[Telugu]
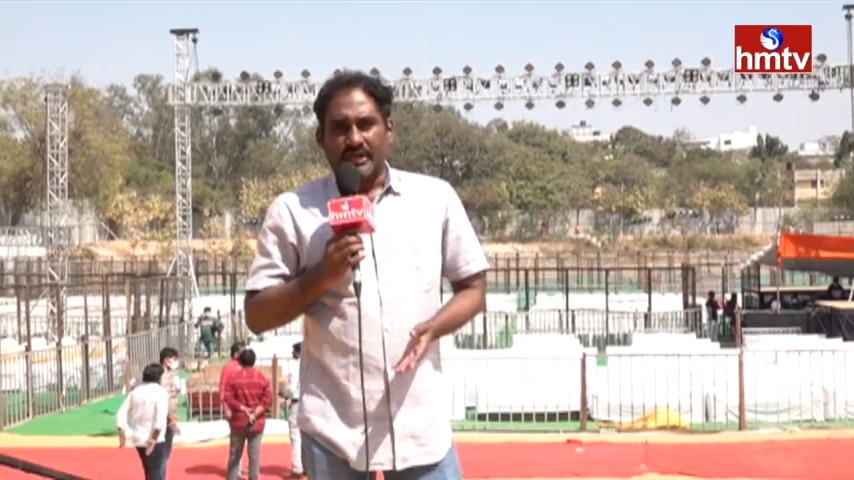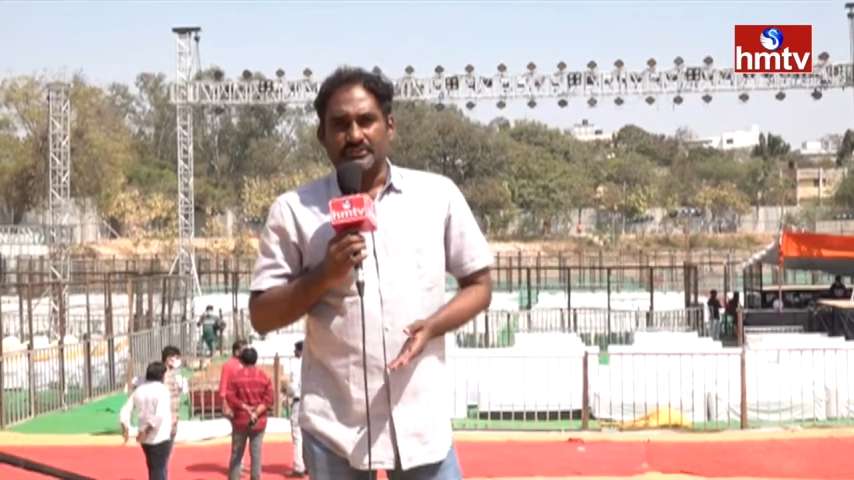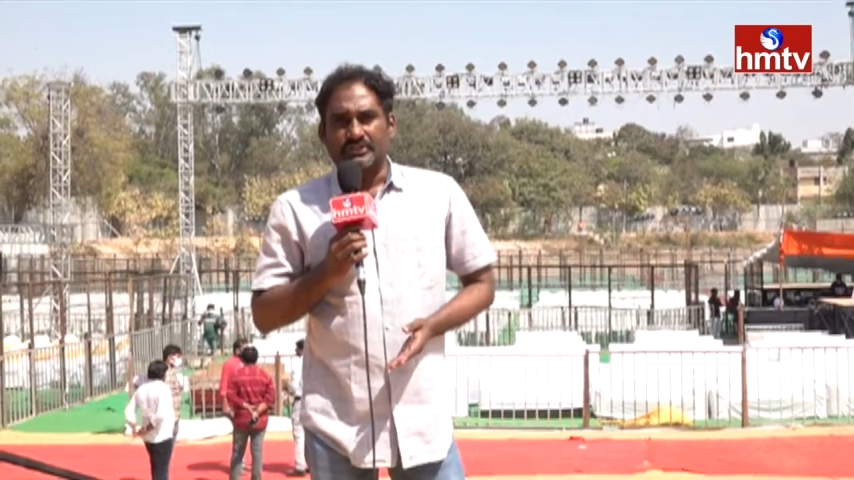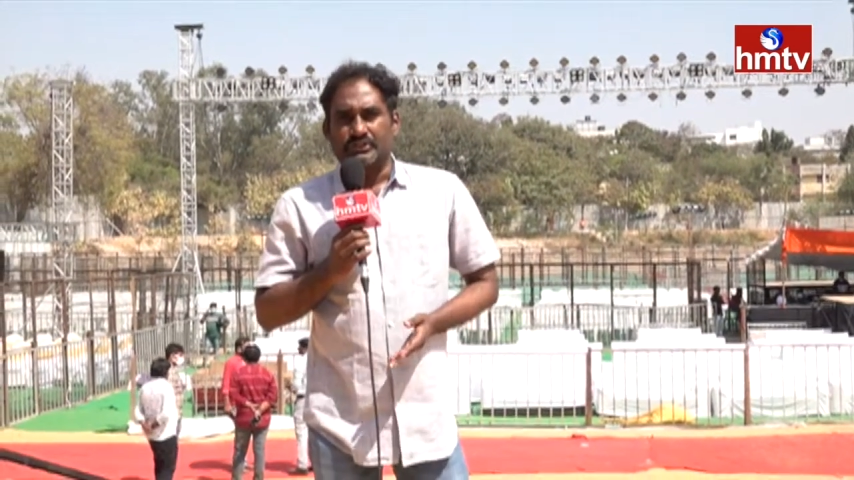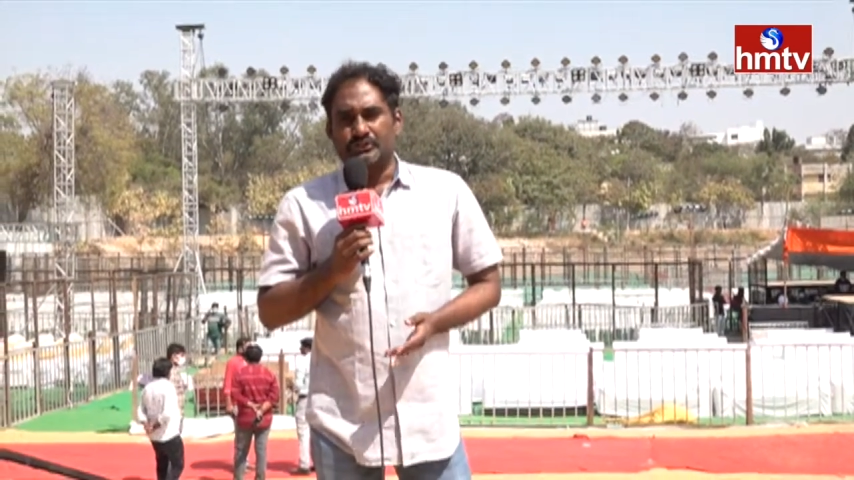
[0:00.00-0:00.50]

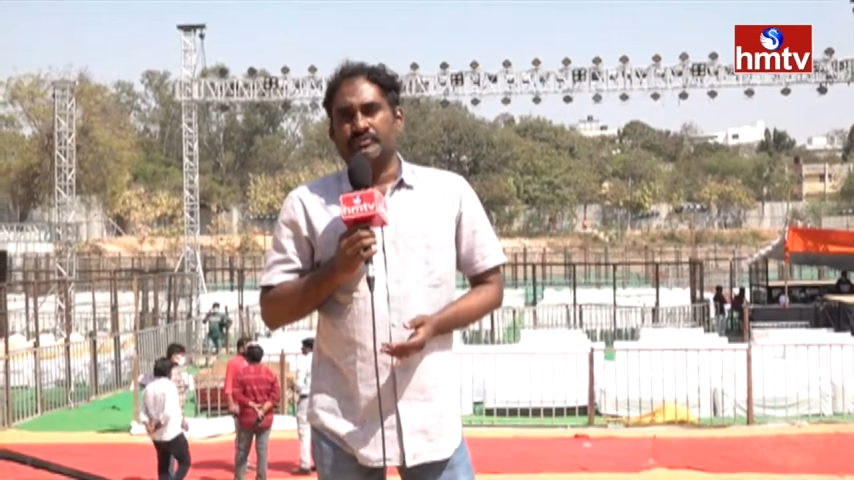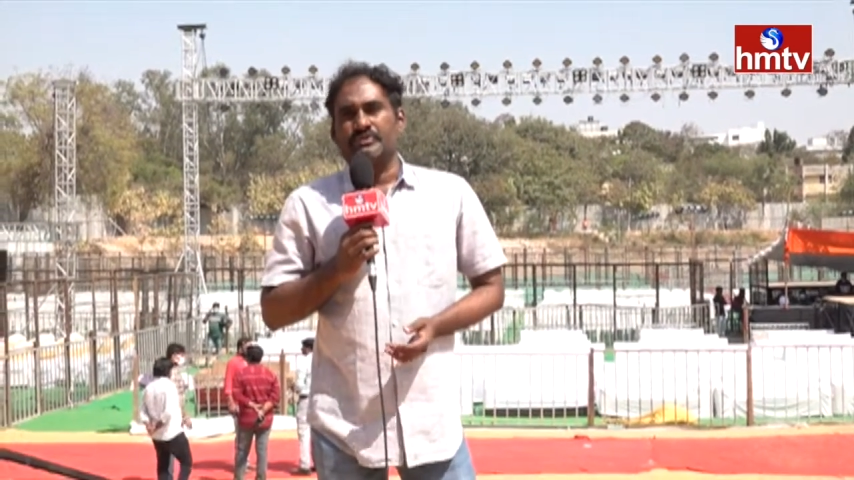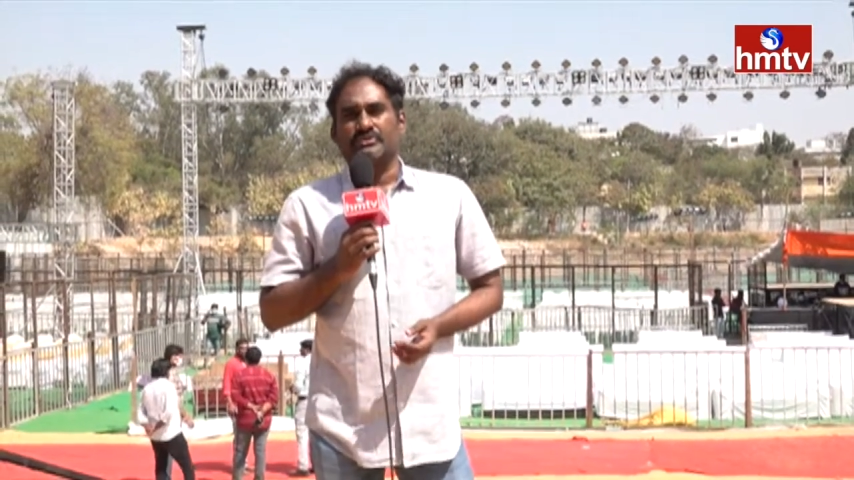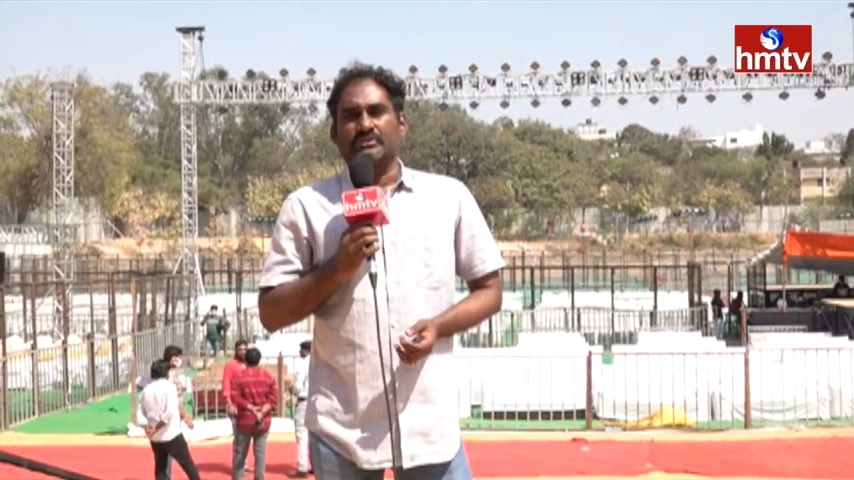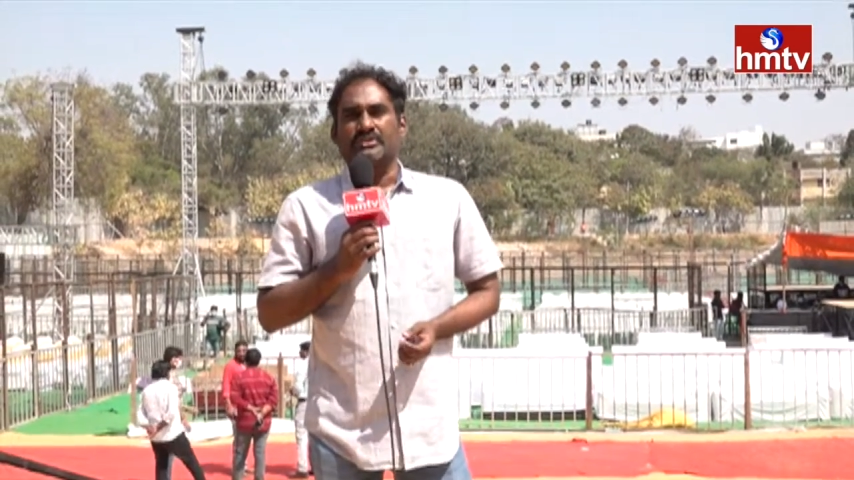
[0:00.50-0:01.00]
పాసులు
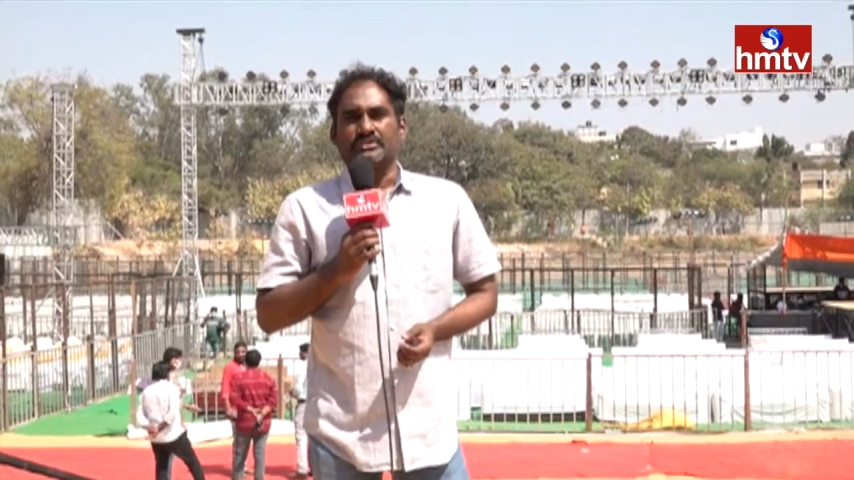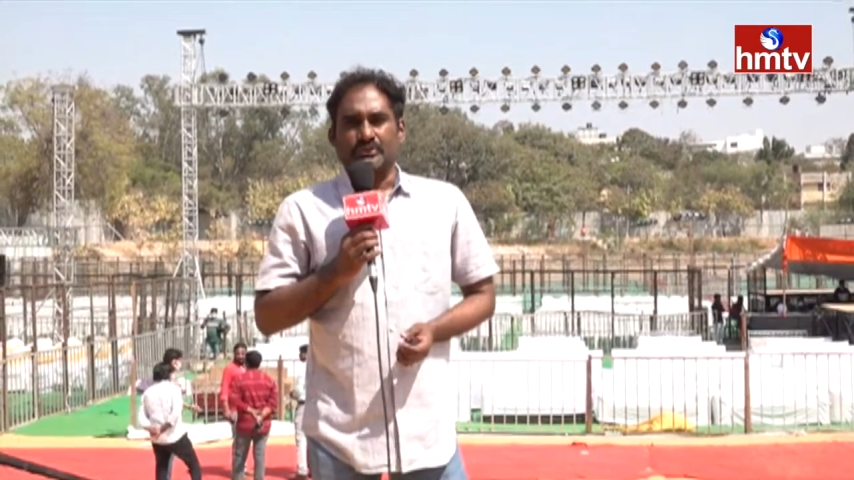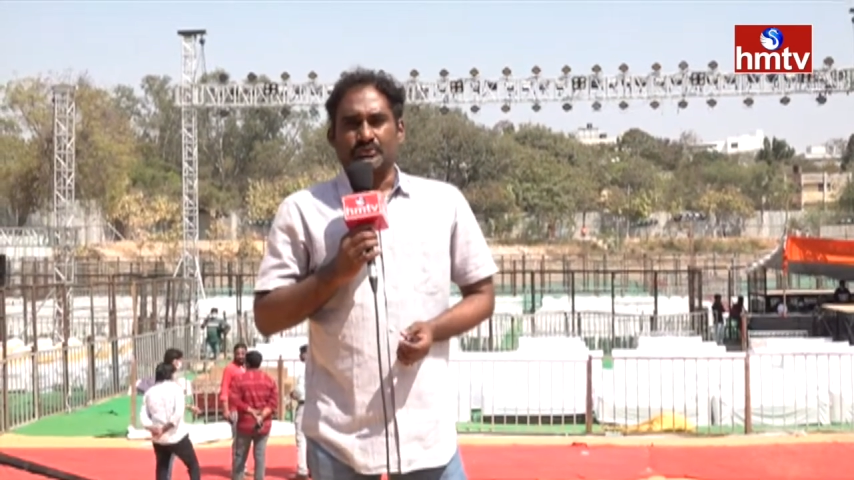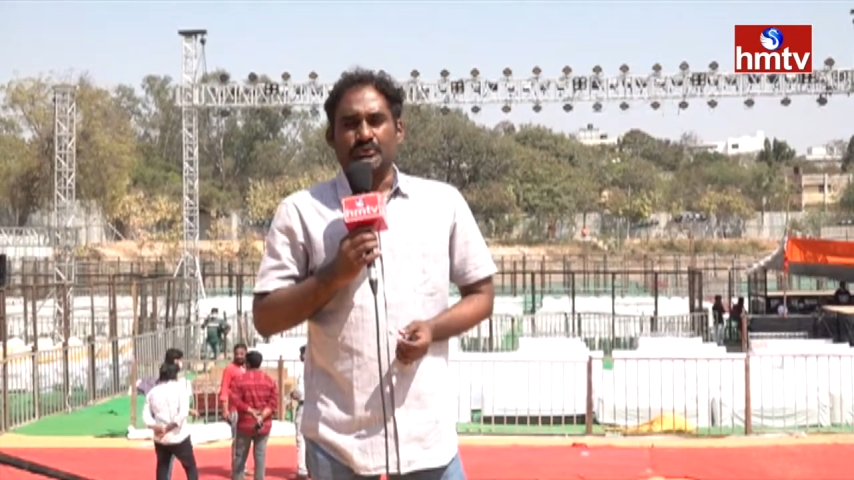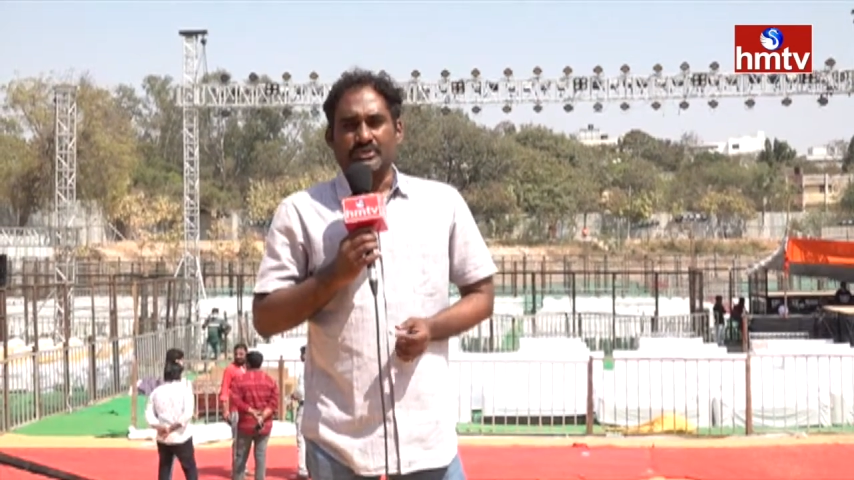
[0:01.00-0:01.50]
డిస్ట్రిబ్యూషన్ కూడా
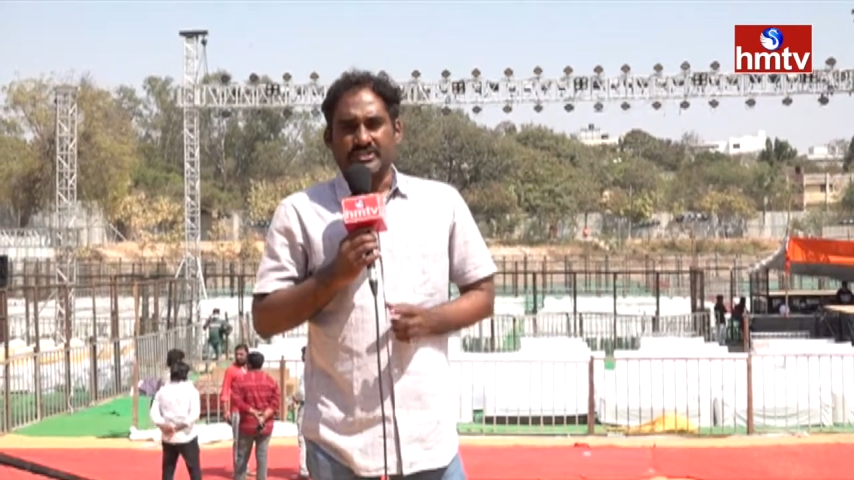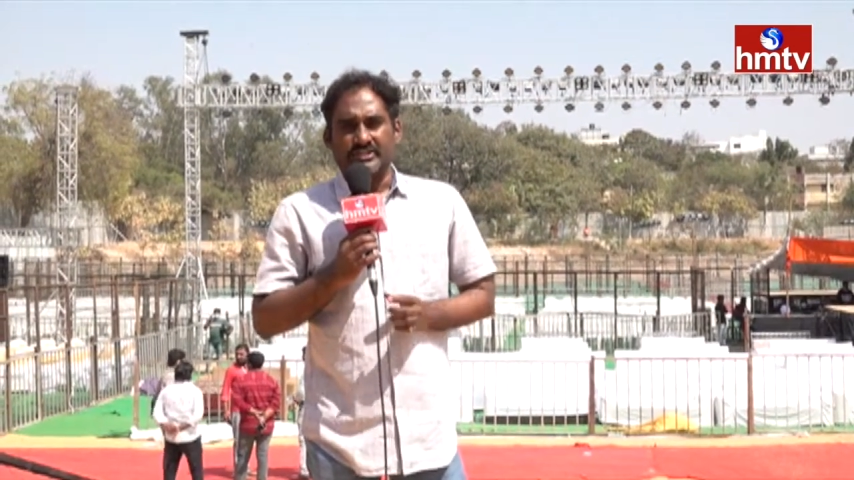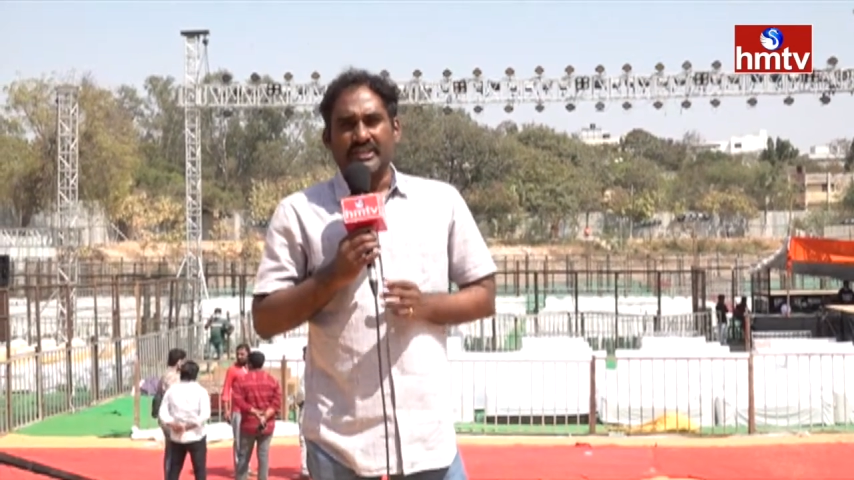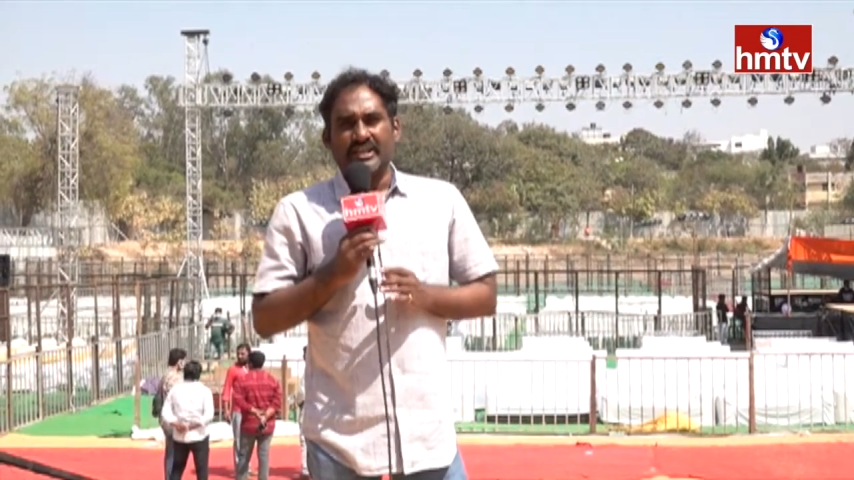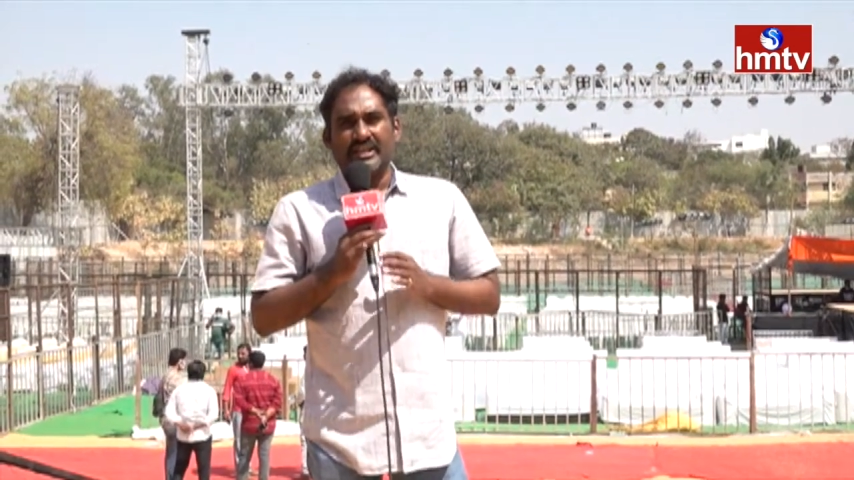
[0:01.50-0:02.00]
జరుగుతూ వచ్చింది